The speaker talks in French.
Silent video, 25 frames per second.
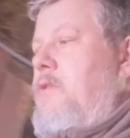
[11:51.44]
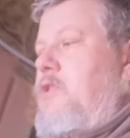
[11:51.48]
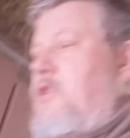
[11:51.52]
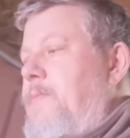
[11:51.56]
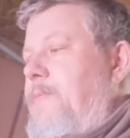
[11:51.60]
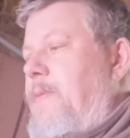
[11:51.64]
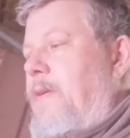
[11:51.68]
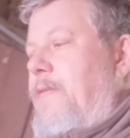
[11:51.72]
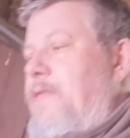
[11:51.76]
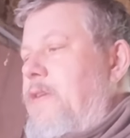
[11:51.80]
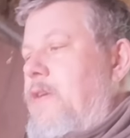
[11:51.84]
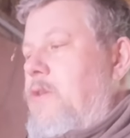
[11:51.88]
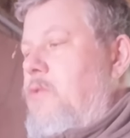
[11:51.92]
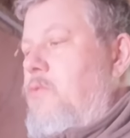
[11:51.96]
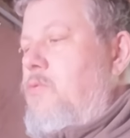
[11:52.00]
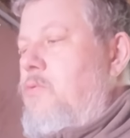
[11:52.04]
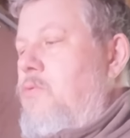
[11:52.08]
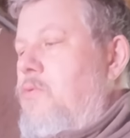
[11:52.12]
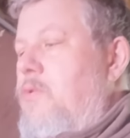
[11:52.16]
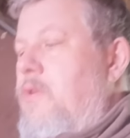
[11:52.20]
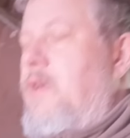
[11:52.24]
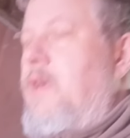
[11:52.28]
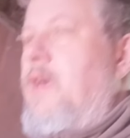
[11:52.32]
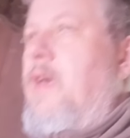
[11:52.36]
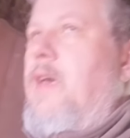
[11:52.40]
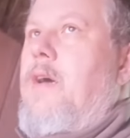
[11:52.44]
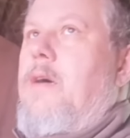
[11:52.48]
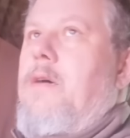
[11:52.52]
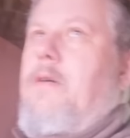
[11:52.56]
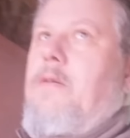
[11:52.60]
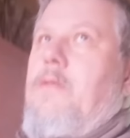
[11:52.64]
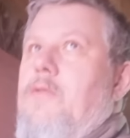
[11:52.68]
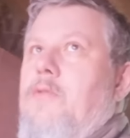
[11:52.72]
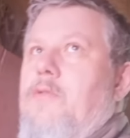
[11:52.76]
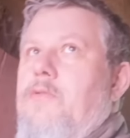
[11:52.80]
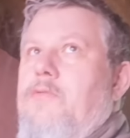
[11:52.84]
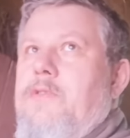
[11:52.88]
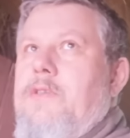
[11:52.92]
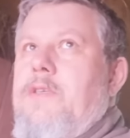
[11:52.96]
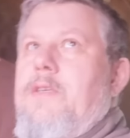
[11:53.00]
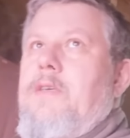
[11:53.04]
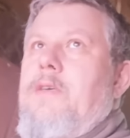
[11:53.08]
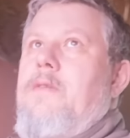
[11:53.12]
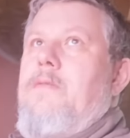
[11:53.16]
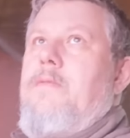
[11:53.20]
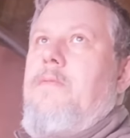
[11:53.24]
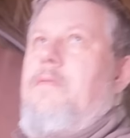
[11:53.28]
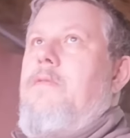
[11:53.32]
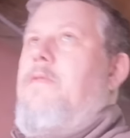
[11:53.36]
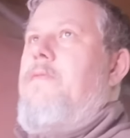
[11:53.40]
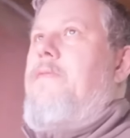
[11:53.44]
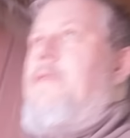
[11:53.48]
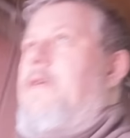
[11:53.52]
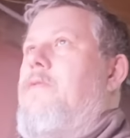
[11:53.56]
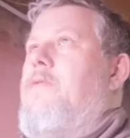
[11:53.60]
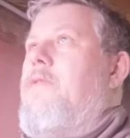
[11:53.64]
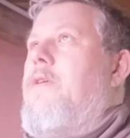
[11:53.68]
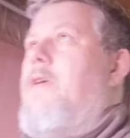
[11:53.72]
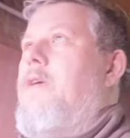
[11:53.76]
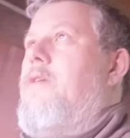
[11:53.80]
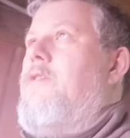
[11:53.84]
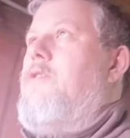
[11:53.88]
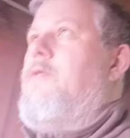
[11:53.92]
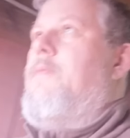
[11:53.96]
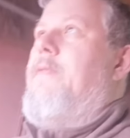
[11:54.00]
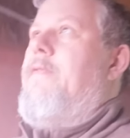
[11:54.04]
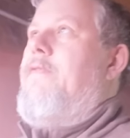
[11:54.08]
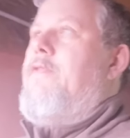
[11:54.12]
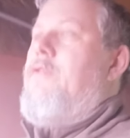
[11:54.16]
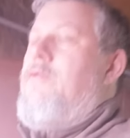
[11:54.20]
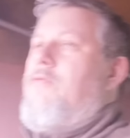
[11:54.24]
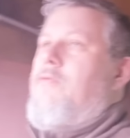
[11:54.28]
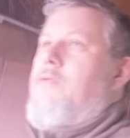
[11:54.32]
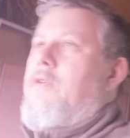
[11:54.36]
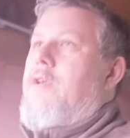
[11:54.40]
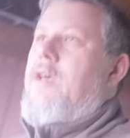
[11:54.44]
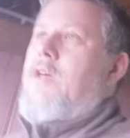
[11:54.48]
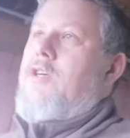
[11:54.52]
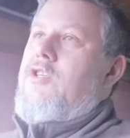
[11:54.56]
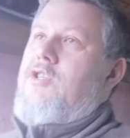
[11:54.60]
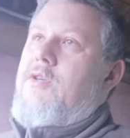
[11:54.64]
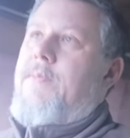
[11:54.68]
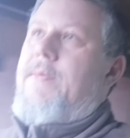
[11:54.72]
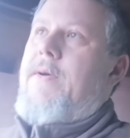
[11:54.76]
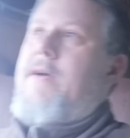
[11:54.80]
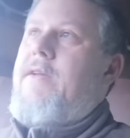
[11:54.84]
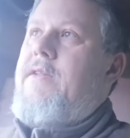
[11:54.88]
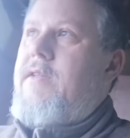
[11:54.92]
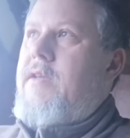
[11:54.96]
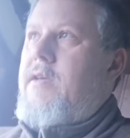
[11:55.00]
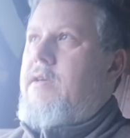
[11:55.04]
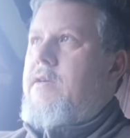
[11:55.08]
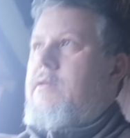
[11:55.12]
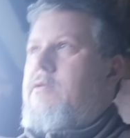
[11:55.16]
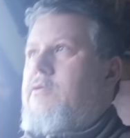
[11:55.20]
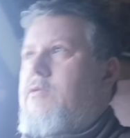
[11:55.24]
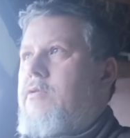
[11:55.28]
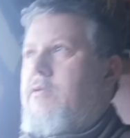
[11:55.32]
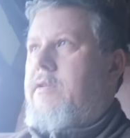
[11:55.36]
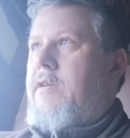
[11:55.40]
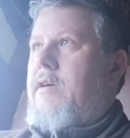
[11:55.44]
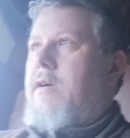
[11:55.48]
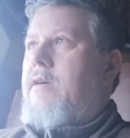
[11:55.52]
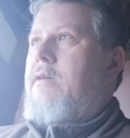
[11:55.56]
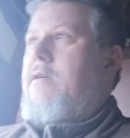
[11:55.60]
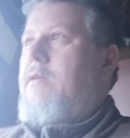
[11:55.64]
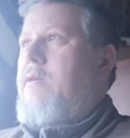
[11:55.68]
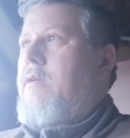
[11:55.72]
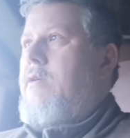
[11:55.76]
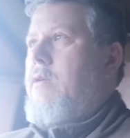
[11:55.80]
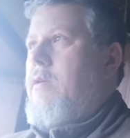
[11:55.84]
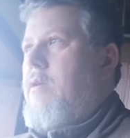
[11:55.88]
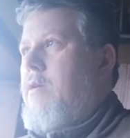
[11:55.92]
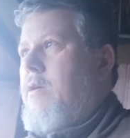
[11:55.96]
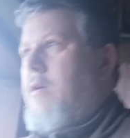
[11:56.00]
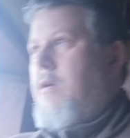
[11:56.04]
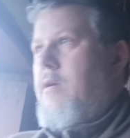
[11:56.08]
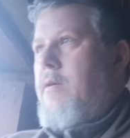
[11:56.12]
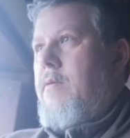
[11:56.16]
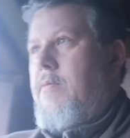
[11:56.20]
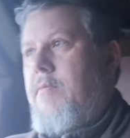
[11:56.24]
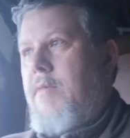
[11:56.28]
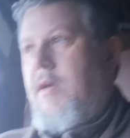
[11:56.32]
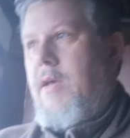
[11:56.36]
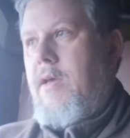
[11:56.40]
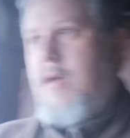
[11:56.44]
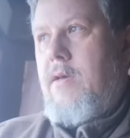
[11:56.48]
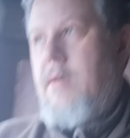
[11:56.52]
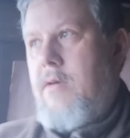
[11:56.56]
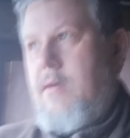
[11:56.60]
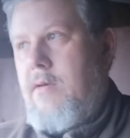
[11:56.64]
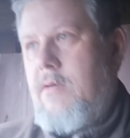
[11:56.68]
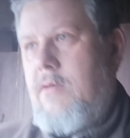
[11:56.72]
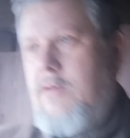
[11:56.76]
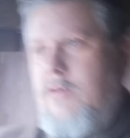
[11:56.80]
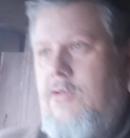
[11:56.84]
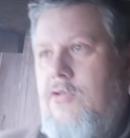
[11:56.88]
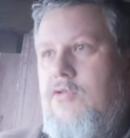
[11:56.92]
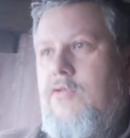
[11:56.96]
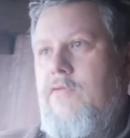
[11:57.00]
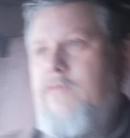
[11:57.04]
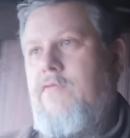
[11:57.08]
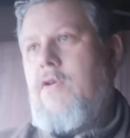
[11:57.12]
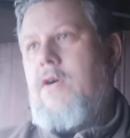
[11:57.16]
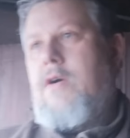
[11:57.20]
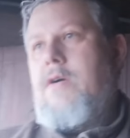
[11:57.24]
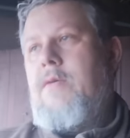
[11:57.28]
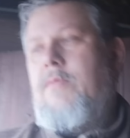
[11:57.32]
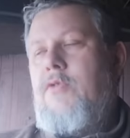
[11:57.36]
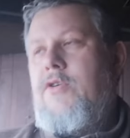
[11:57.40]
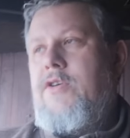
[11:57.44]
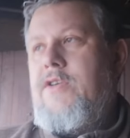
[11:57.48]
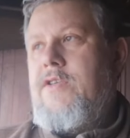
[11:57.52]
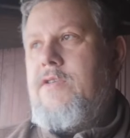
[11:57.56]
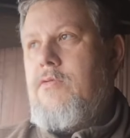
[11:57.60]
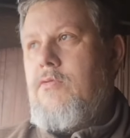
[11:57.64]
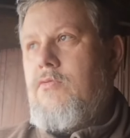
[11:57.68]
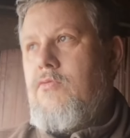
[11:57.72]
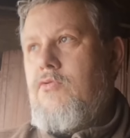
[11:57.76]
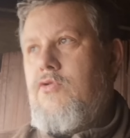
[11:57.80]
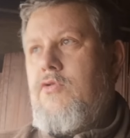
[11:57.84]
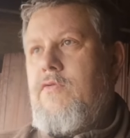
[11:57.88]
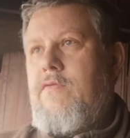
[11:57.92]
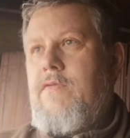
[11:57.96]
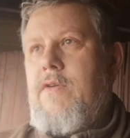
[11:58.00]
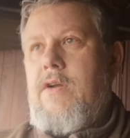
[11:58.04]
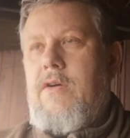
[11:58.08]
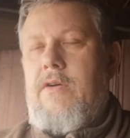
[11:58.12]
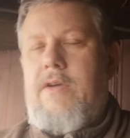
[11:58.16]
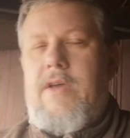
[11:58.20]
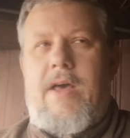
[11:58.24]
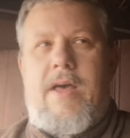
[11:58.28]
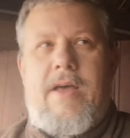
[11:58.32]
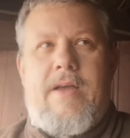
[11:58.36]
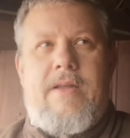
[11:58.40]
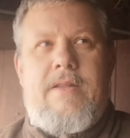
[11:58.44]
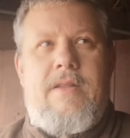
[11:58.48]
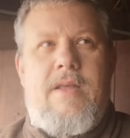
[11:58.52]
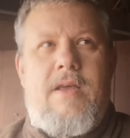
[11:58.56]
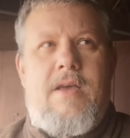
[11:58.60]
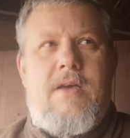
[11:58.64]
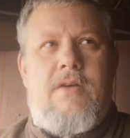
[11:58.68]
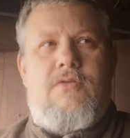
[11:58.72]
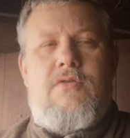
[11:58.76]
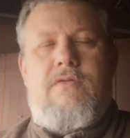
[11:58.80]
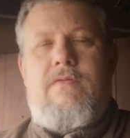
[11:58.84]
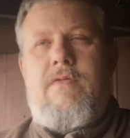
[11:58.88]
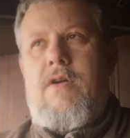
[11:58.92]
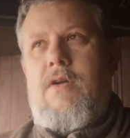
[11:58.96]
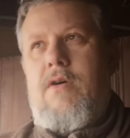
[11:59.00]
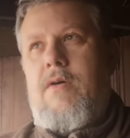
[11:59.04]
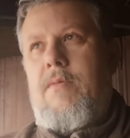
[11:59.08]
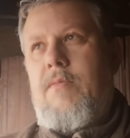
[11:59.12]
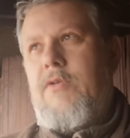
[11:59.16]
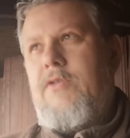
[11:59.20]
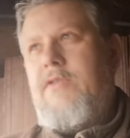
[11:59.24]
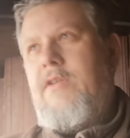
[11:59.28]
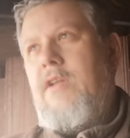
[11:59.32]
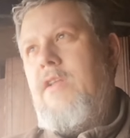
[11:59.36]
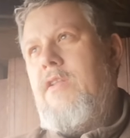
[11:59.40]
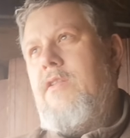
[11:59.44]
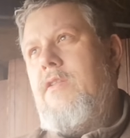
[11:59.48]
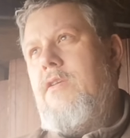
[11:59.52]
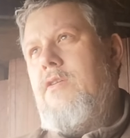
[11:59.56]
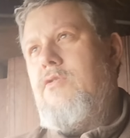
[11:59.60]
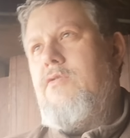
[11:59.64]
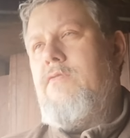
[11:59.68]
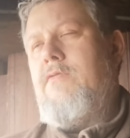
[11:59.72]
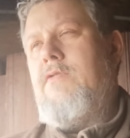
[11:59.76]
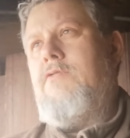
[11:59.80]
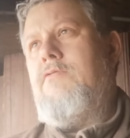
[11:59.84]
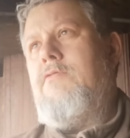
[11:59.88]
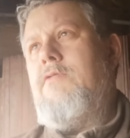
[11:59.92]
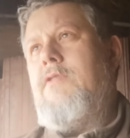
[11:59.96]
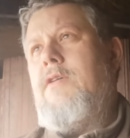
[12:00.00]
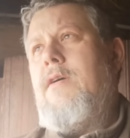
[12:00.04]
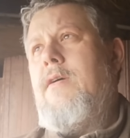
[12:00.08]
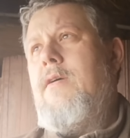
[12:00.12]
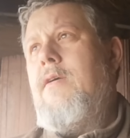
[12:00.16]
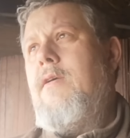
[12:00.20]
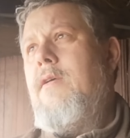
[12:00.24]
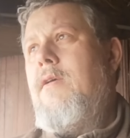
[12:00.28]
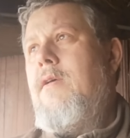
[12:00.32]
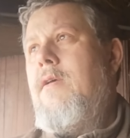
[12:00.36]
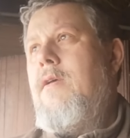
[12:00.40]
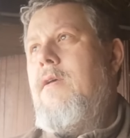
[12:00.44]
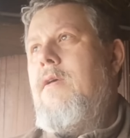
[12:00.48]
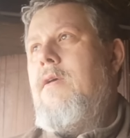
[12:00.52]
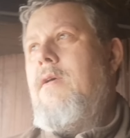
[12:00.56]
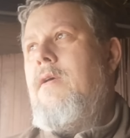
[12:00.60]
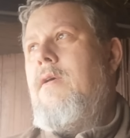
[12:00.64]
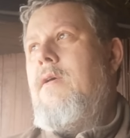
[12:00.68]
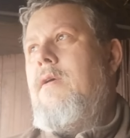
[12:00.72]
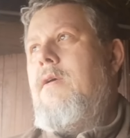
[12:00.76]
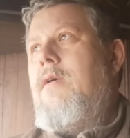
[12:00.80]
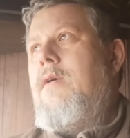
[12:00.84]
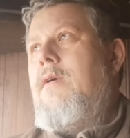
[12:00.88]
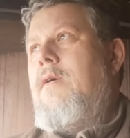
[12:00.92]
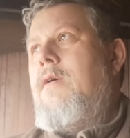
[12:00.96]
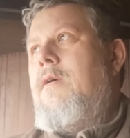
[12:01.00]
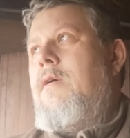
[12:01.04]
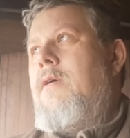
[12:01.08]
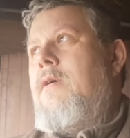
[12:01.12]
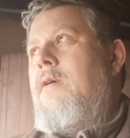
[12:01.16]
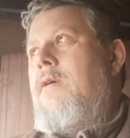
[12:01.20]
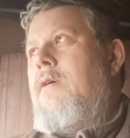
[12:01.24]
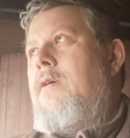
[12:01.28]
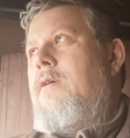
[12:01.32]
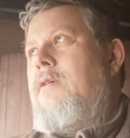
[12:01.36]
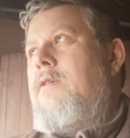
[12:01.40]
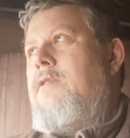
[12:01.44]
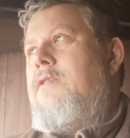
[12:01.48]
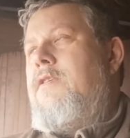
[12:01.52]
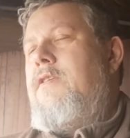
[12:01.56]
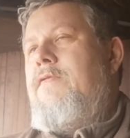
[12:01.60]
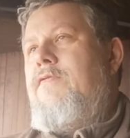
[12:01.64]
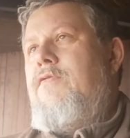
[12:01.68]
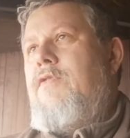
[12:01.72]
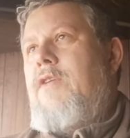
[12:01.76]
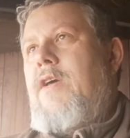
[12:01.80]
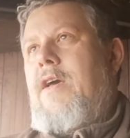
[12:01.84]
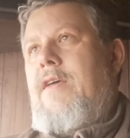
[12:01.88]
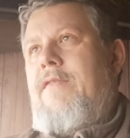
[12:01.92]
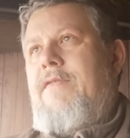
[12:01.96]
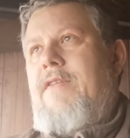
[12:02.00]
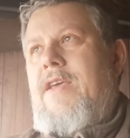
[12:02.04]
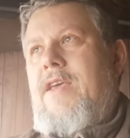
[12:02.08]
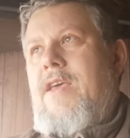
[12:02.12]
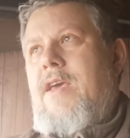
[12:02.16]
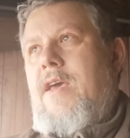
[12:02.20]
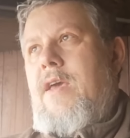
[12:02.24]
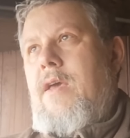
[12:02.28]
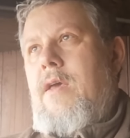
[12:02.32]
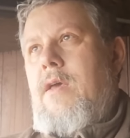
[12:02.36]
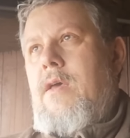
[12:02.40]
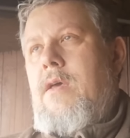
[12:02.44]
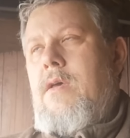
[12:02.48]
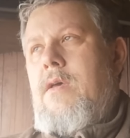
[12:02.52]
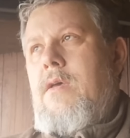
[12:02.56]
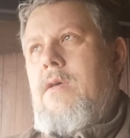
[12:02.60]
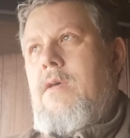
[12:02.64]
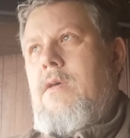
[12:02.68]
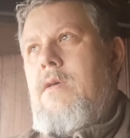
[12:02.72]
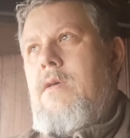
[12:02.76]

j'ai pas vécu une guerre en Russie. Enfin, j'ai pas vécu une guerre, j'ai pas été soldat. Mais je vois comment ils sont, je vois leur caractère, je vois leur mentalité, je vois tout ça. Si vous les réveillez,